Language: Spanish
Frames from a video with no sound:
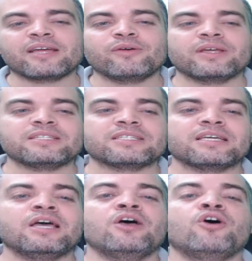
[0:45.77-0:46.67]
aquí lo que
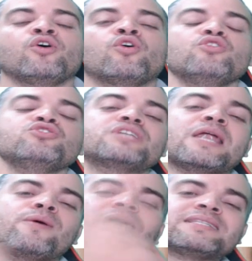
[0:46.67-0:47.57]
dice.
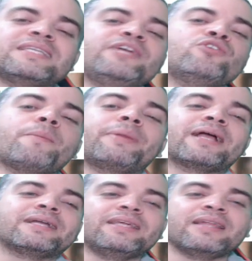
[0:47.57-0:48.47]
Gonzalo Castillo a
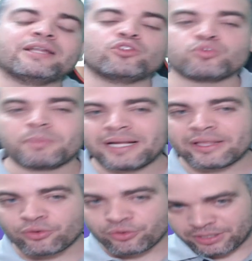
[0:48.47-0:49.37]
precandidatos
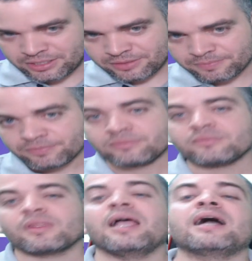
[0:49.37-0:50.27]
perdedores.
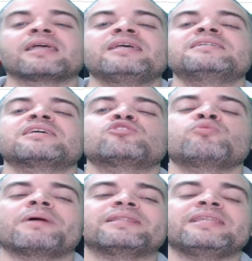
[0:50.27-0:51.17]
Aquí está
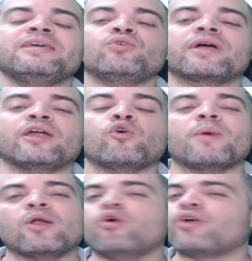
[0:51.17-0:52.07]
su partido que lo
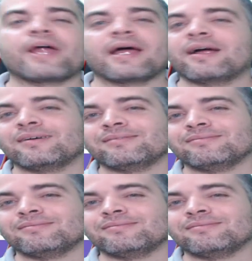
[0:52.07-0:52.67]
valora.